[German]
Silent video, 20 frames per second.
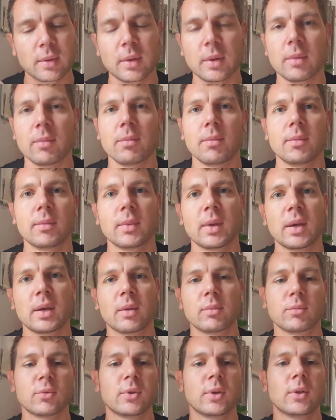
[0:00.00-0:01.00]
Ähm,
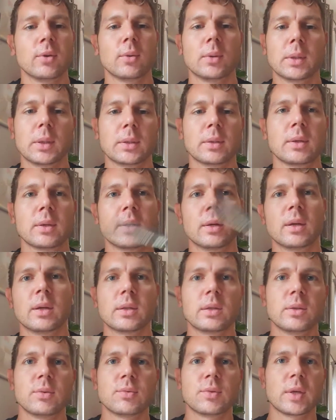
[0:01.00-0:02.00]
ich empfehle euch, einen
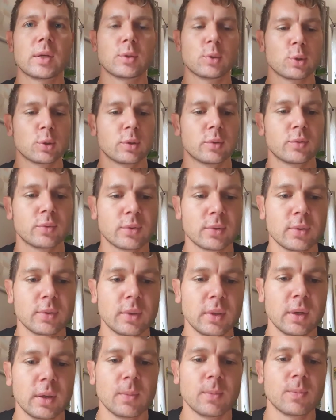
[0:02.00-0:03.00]
relativ dicken Stift zu
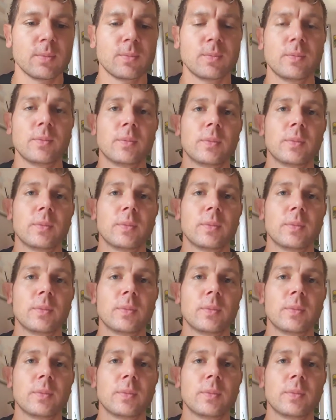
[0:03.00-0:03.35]
nehmen.